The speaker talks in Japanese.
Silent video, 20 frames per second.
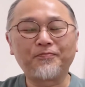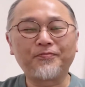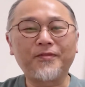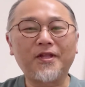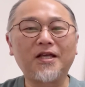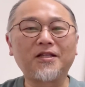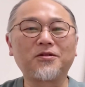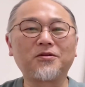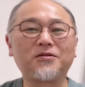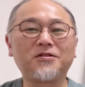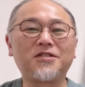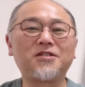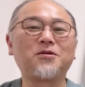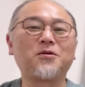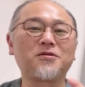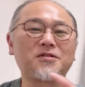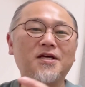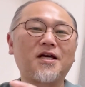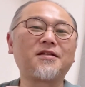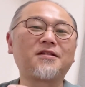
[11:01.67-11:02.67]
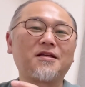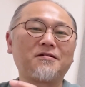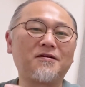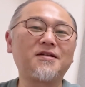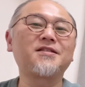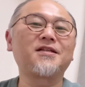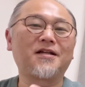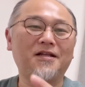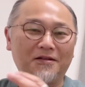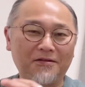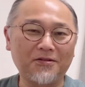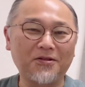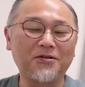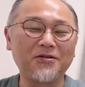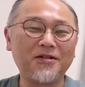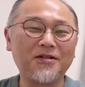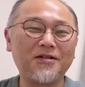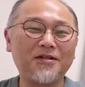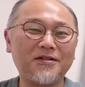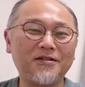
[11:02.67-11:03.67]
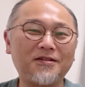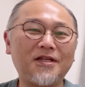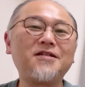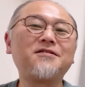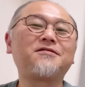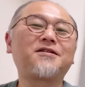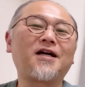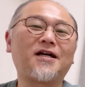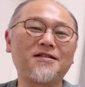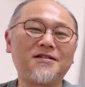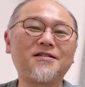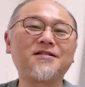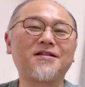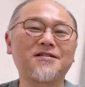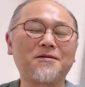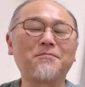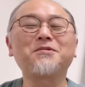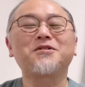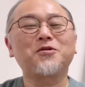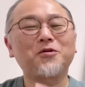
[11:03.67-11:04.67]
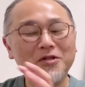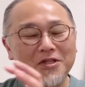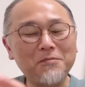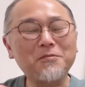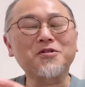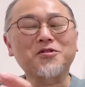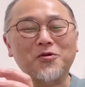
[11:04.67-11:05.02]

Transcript: えっと、自動採点はされると。っていう感じですそれでも、